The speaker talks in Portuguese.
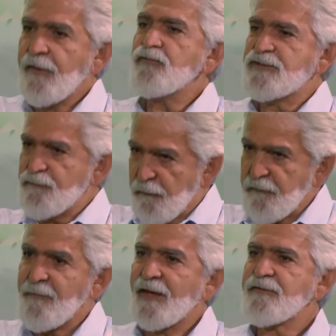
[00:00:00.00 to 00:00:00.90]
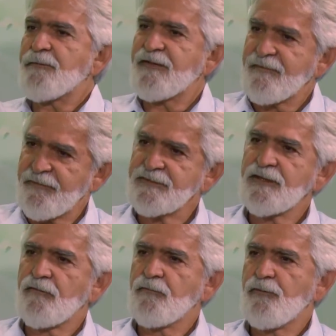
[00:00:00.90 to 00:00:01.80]
o desenvolvimento ah. e a
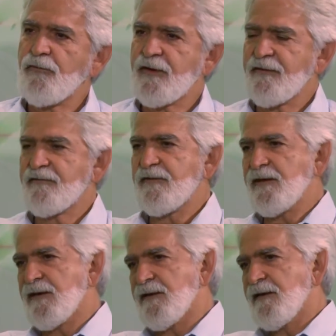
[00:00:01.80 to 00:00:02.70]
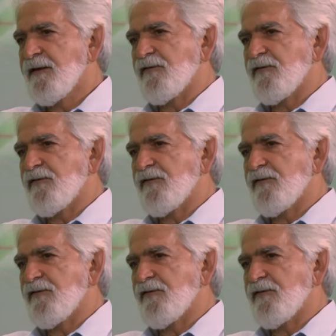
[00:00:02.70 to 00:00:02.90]
preservação, porque se,